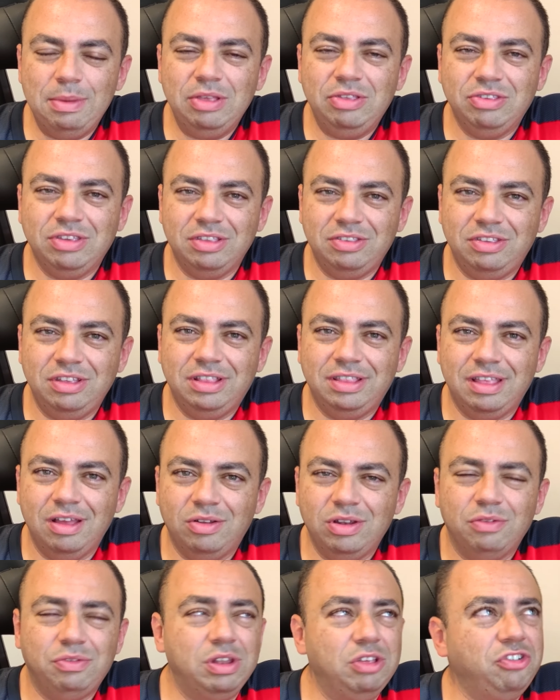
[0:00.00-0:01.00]
meio esquisitão,
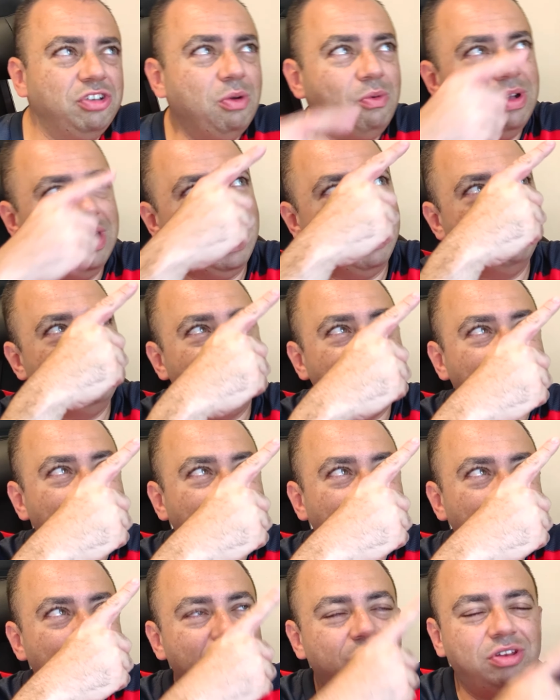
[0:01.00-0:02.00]
né? Eu vou deixar um card aqui em
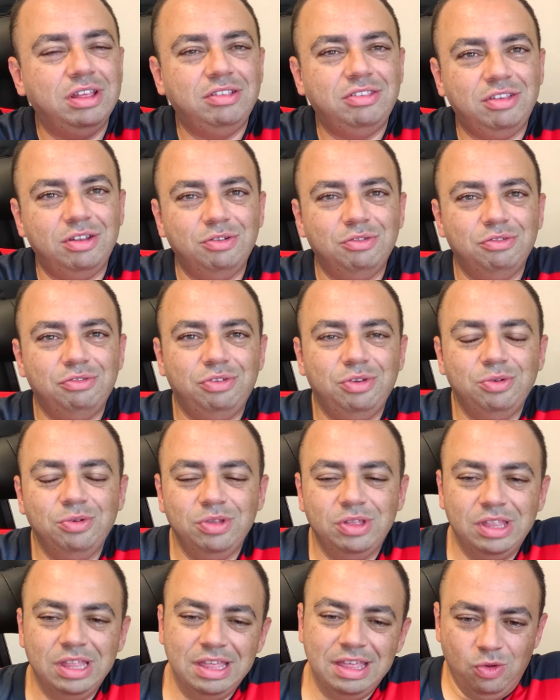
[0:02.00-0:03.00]
cima direito, você não viu.
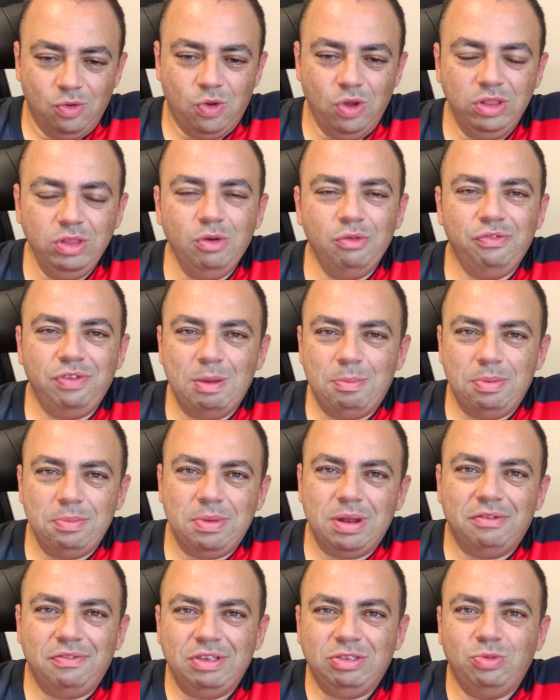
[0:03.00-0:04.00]
Quando eu vi a
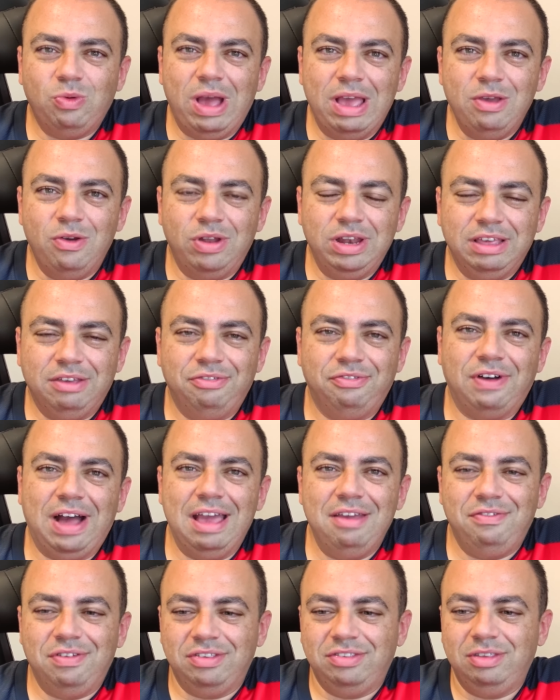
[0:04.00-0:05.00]
primeira vez o Ionic
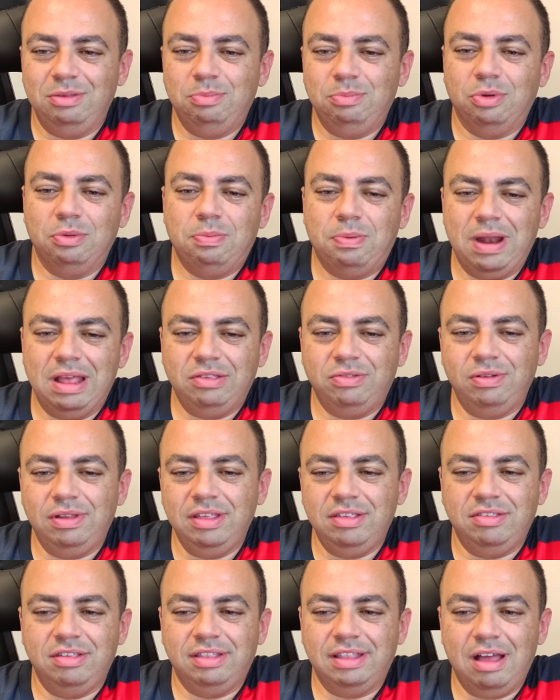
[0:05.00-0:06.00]
5, assim, por press
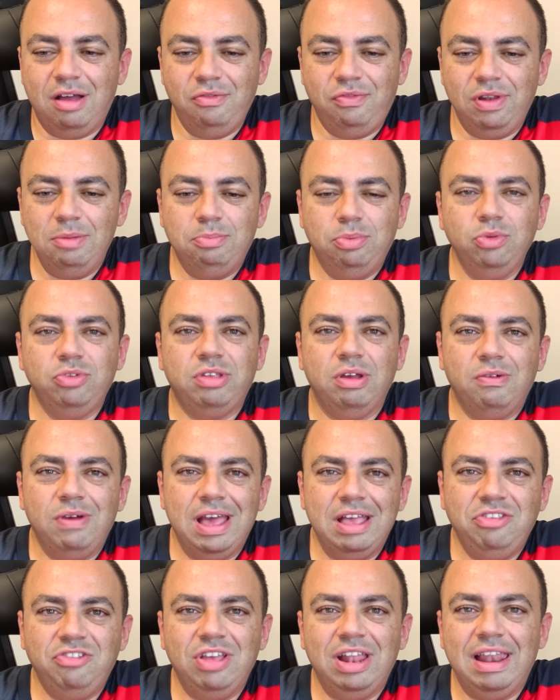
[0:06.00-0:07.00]
release e tal, eu falei, putz, é um
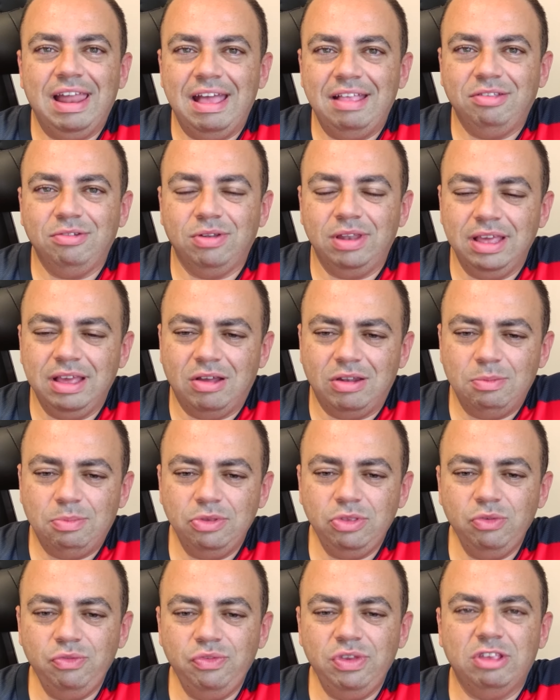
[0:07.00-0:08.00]
hatch elétrico, legal.
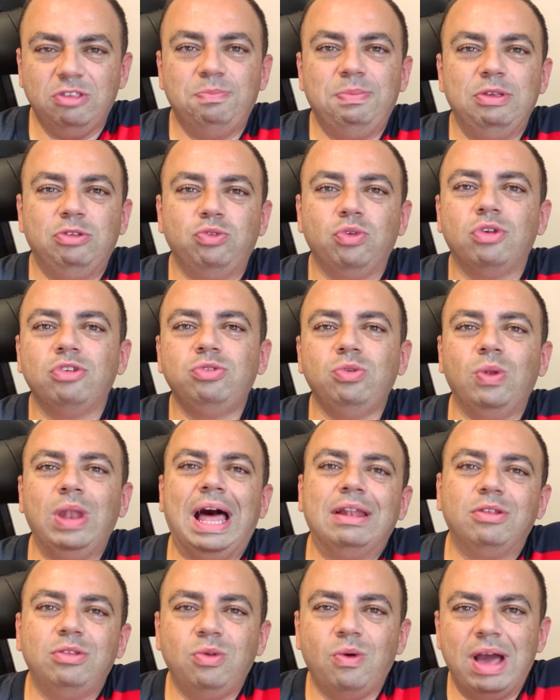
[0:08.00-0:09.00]
Depois eu vi as pessoas do
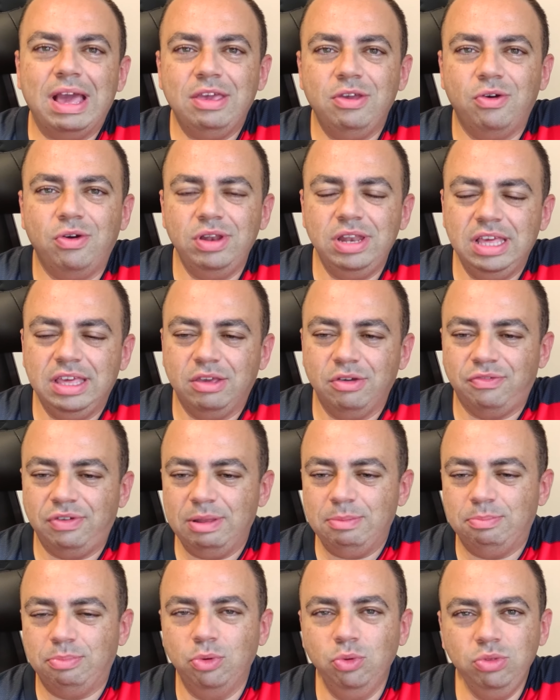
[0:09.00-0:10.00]
lado do Ionic, eu
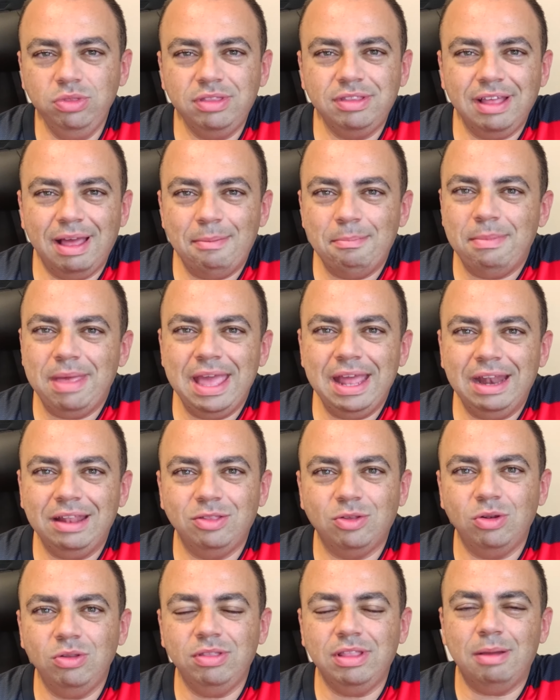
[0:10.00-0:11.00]
falei, puta merda, olha o